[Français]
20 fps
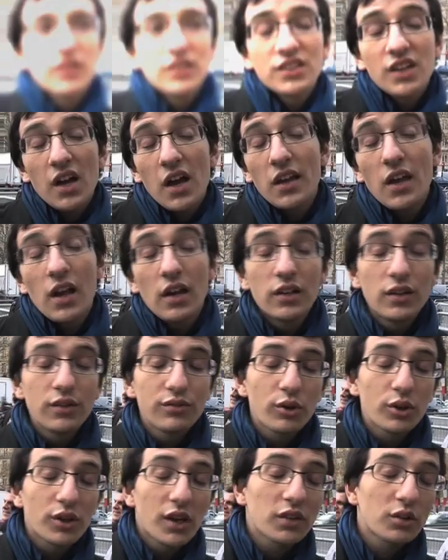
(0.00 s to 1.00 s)
déjà, il y a le
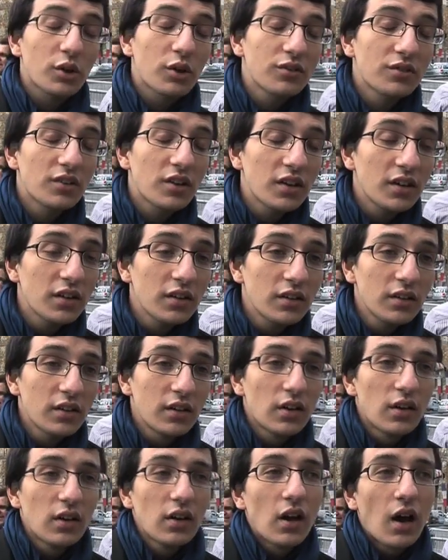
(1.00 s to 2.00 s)
niveau 80.
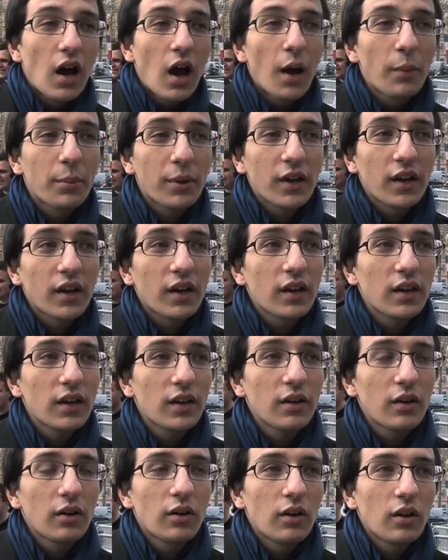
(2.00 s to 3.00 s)
Après,
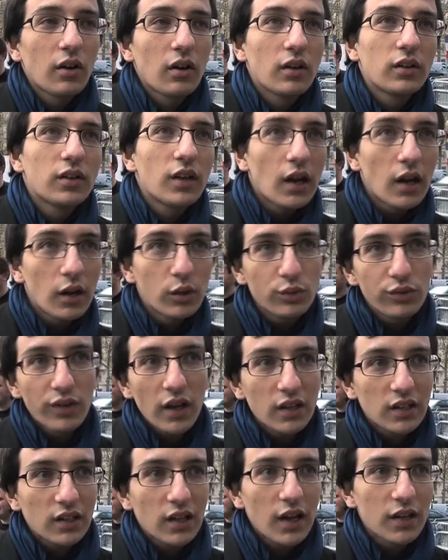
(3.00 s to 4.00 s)
euh, il y a la
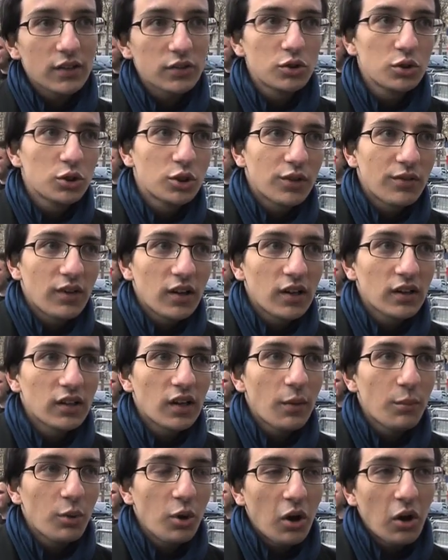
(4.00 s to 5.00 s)
nouvelle classe du Chevalier
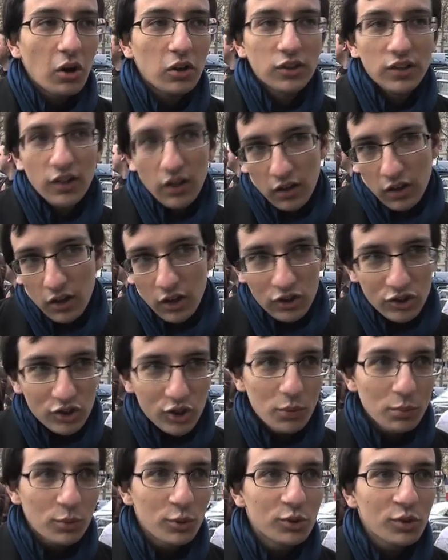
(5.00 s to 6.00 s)
de la Mort
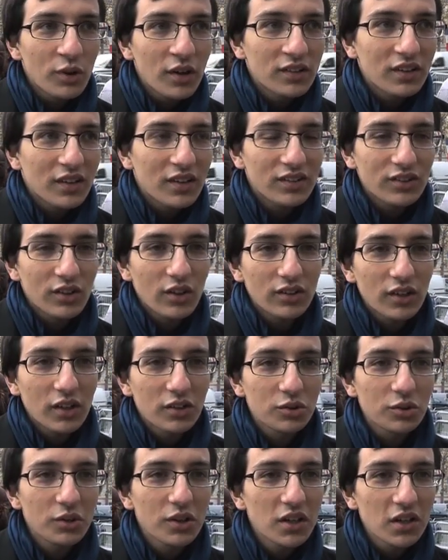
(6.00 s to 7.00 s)
qui est, plutôt intéressante
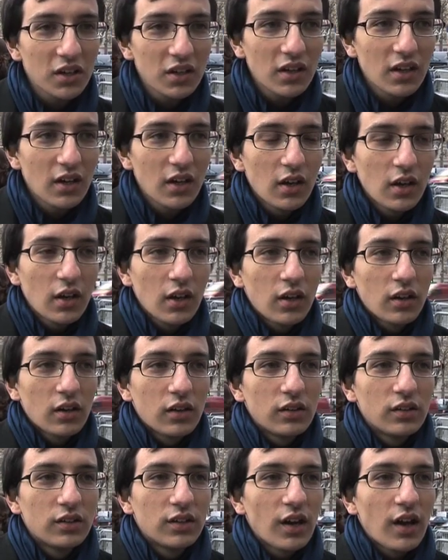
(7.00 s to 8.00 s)
à jouer.
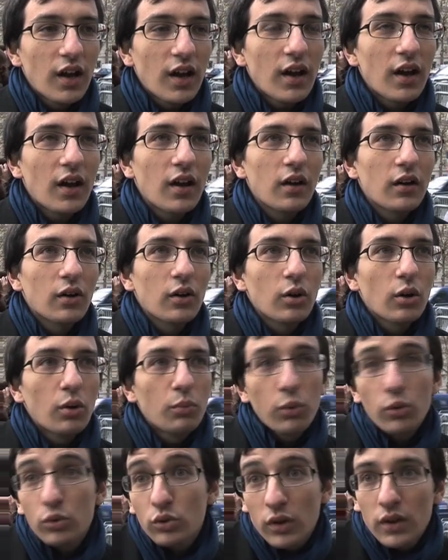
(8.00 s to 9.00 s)
Il y a euh,
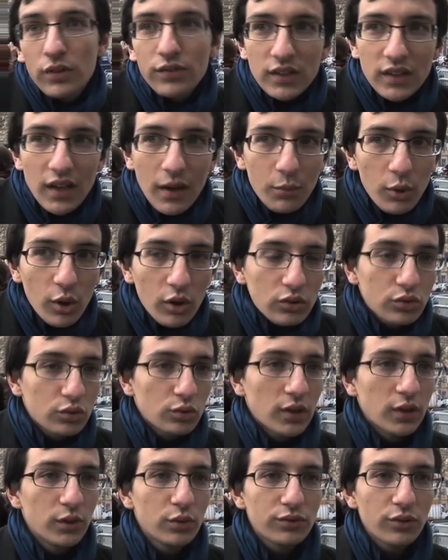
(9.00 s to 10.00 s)
bon, évidemment
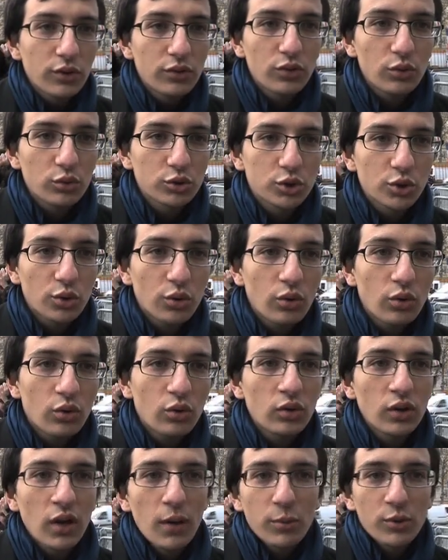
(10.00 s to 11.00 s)
tous les nouveaux
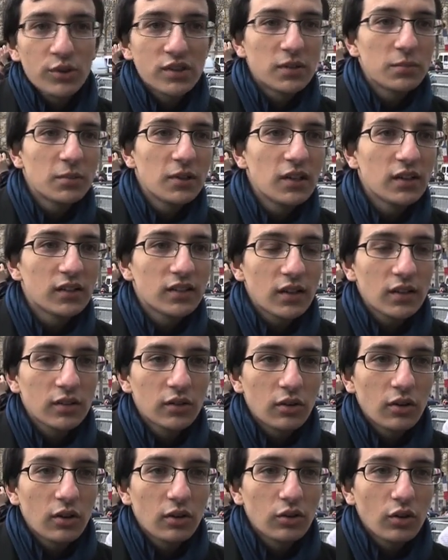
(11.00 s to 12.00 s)
donjons, la possibilité
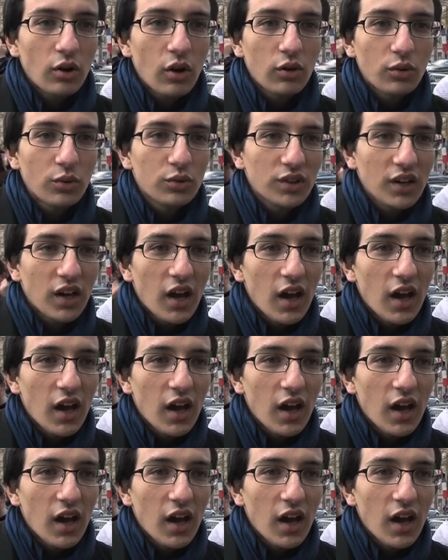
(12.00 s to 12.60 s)
de, rencontrer